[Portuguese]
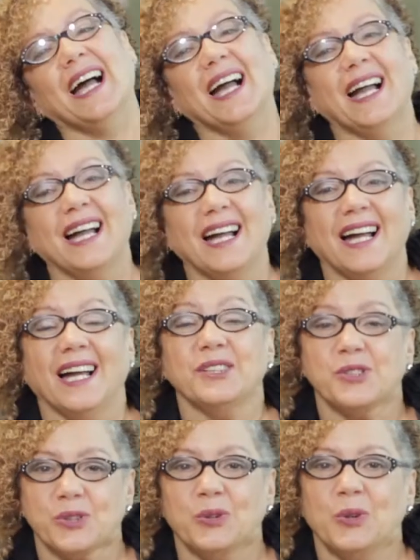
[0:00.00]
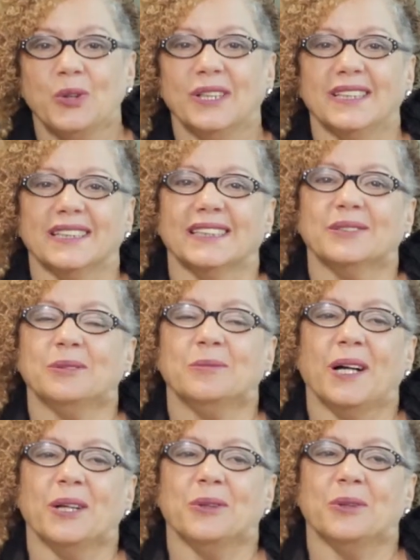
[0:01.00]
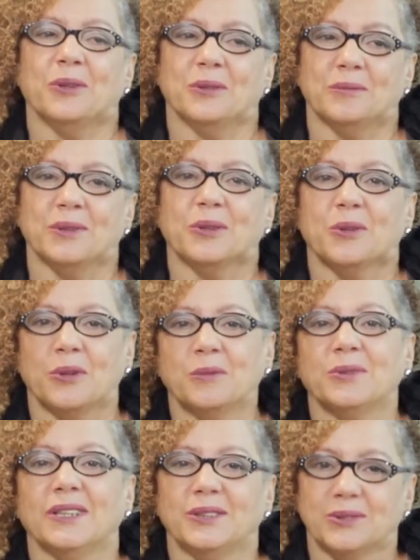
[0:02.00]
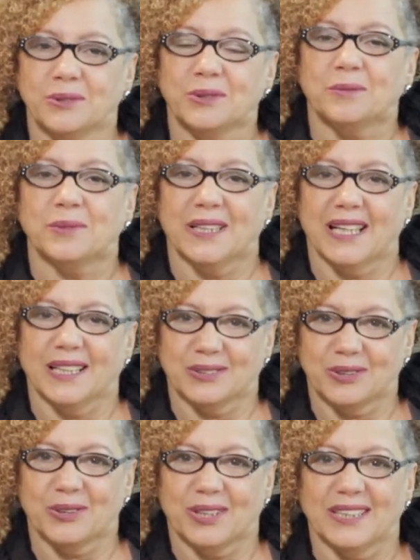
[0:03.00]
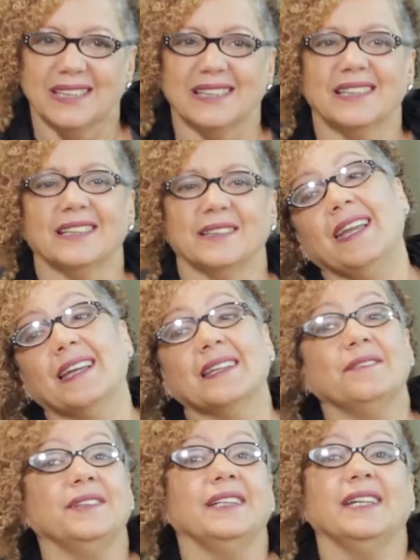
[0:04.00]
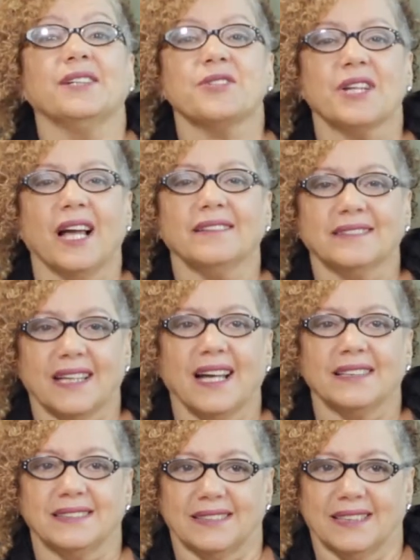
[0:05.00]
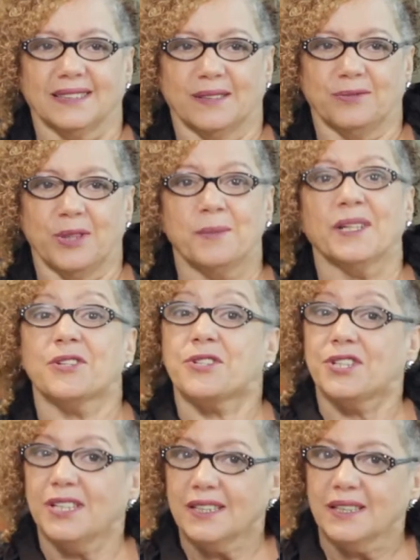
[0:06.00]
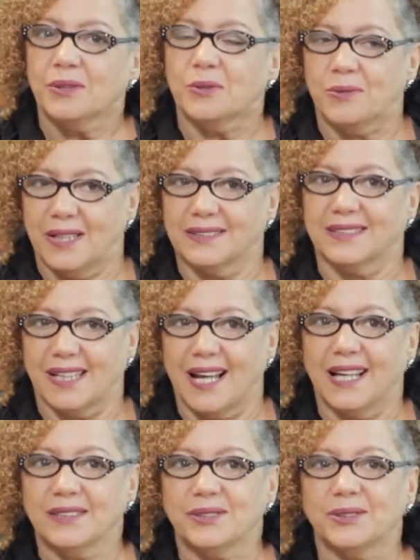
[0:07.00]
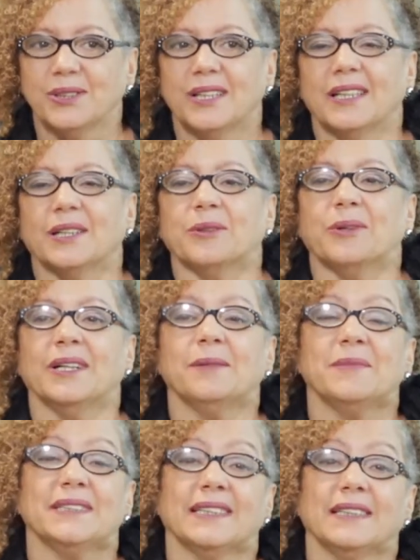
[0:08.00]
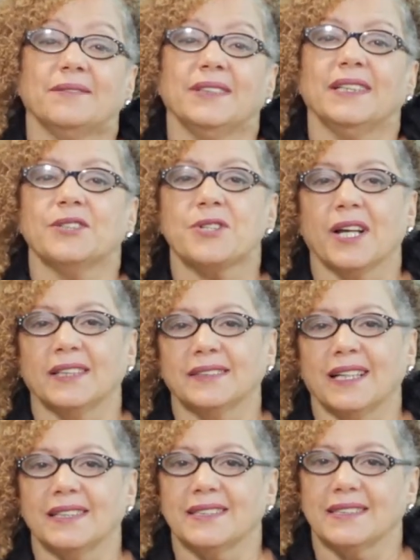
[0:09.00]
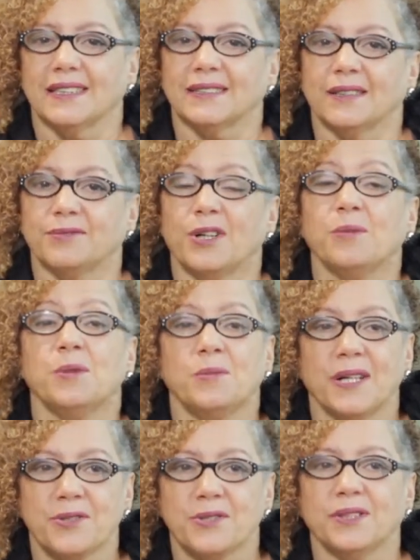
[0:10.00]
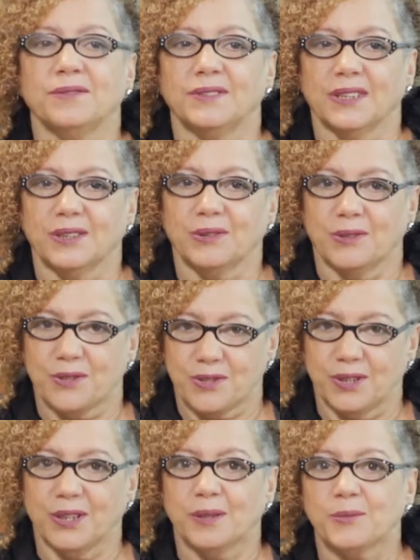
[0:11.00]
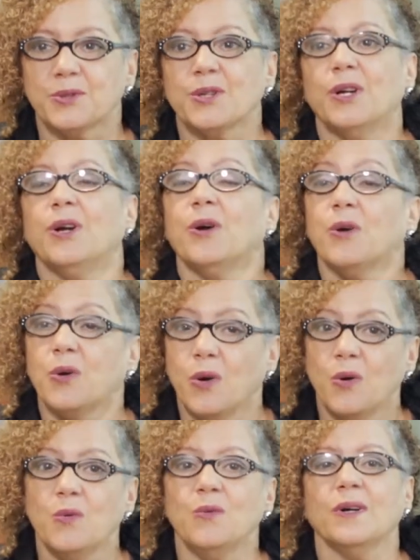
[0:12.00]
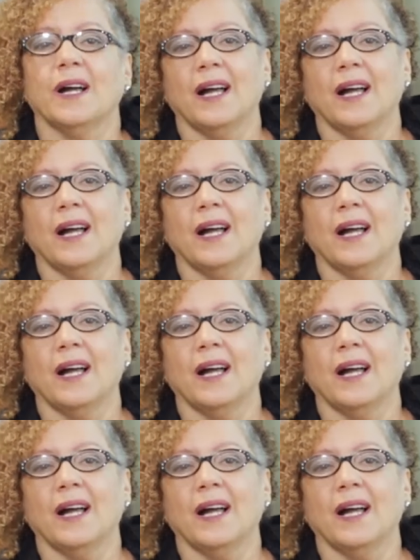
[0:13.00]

A, a escolha do Mayombe como leitura obrigatória, ela vem resgatar, de certa forma, ela chega com atraso, não é? mas ela vem resgatar, de certa forma, uma dívida que nós temos com